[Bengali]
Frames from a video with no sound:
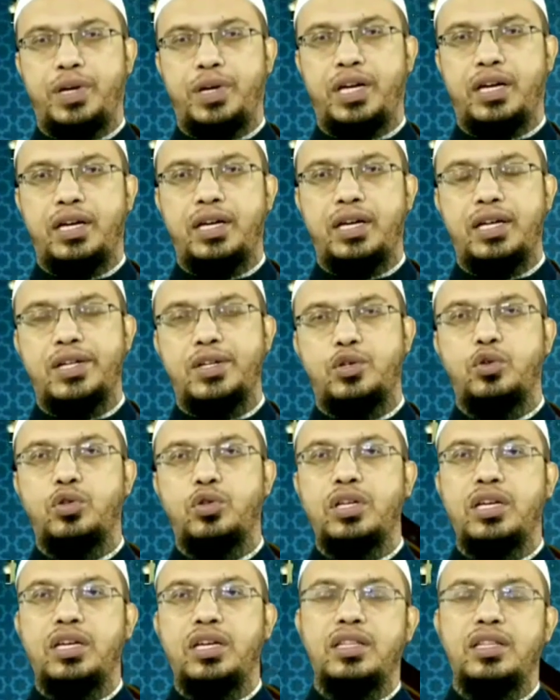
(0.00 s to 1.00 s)
তবে
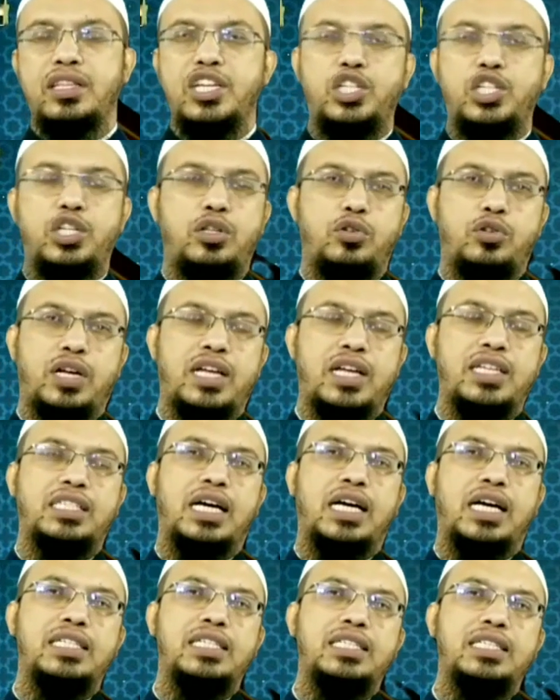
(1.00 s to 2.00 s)
যদি নিশ্চিত
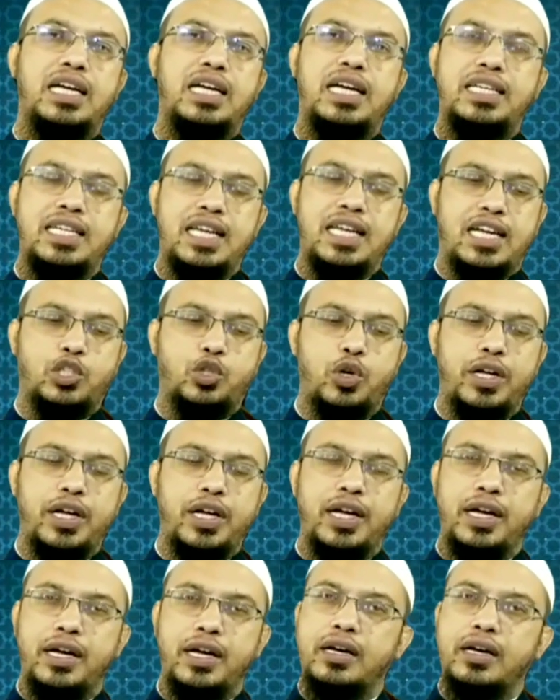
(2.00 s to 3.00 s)
জানা যায় যে এটি
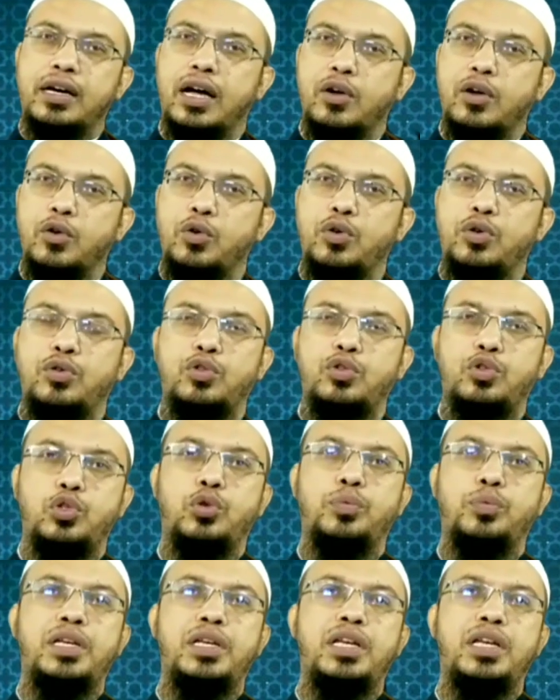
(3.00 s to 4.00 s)
আসলে কারোর
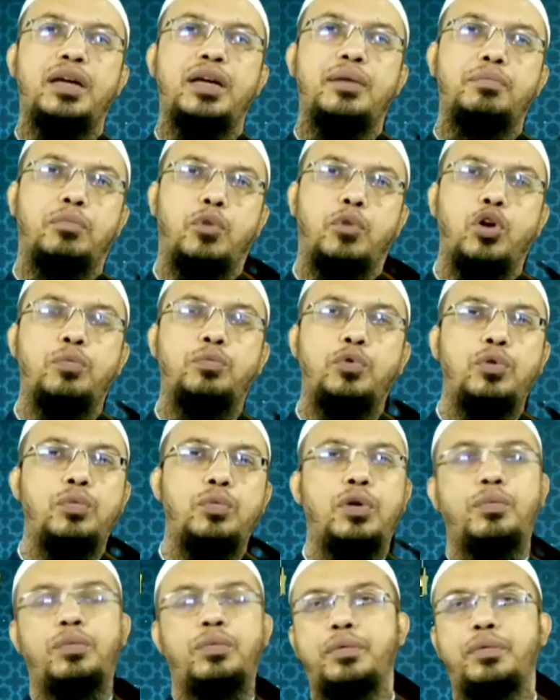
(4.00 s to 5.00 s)
জমিনে
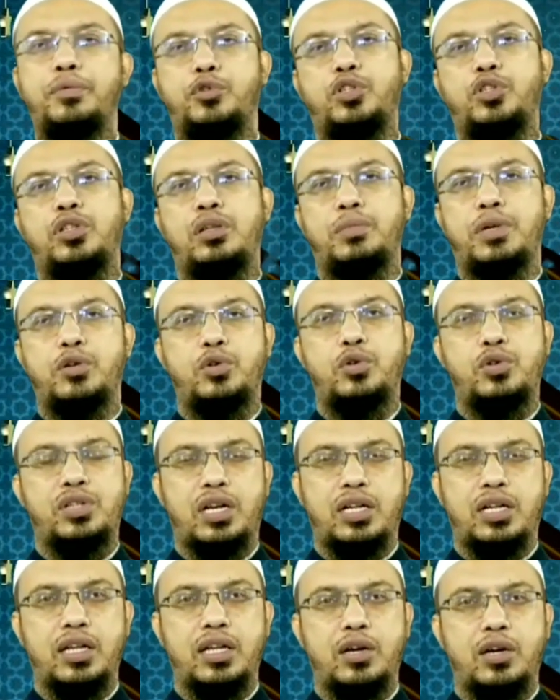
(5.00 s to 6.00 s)
বলপূর্বকভাবে মসজিদ নির্মাণ
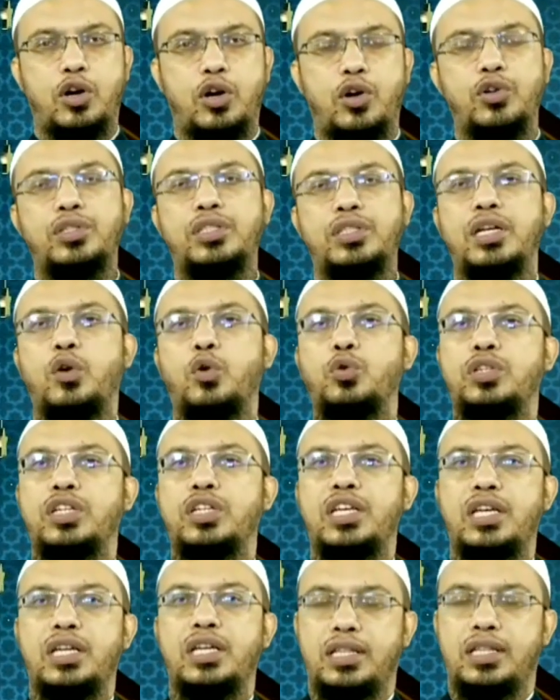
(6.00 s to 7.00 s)
করে সালাত আদায় করা হচ্ছে
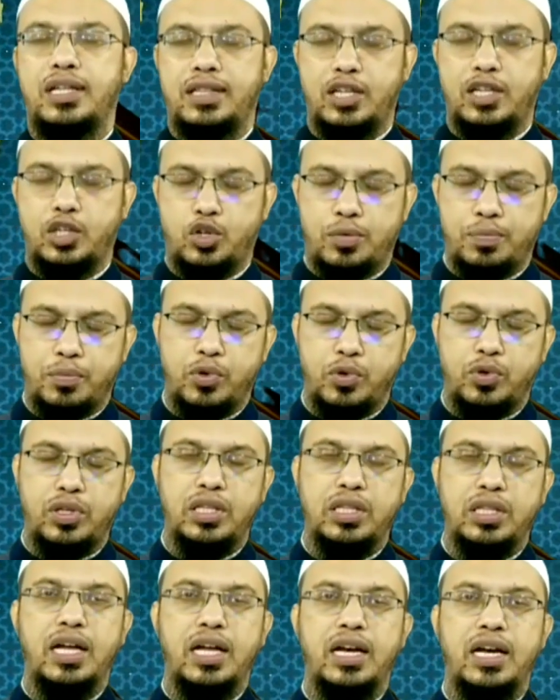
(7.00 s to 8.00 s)
লোকটি তাতে
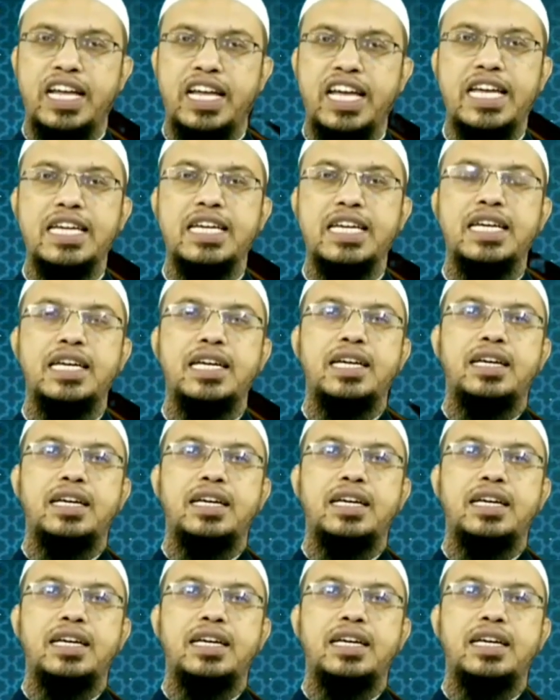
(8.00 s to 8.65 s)
সম্মতি তার নেই